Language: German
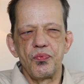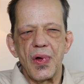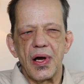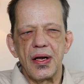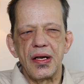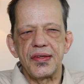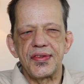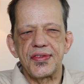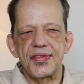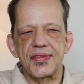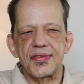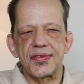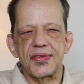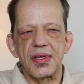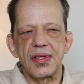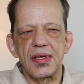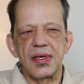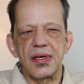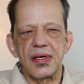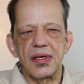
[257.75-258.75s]

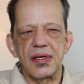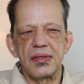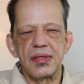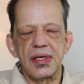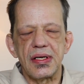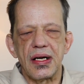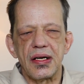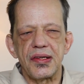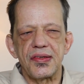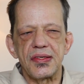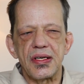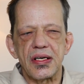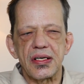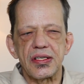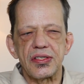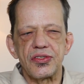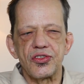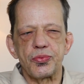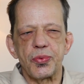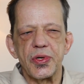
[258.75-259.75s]
als er als
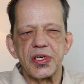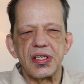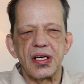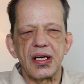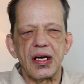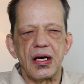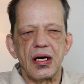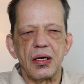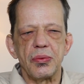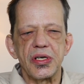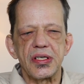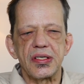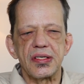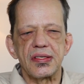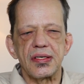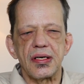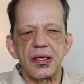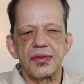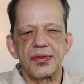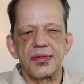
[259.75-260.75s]
Nachrichtensprecher
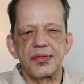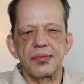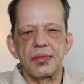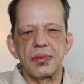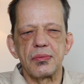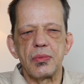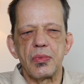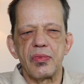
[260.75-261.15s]
gearbeitet hat,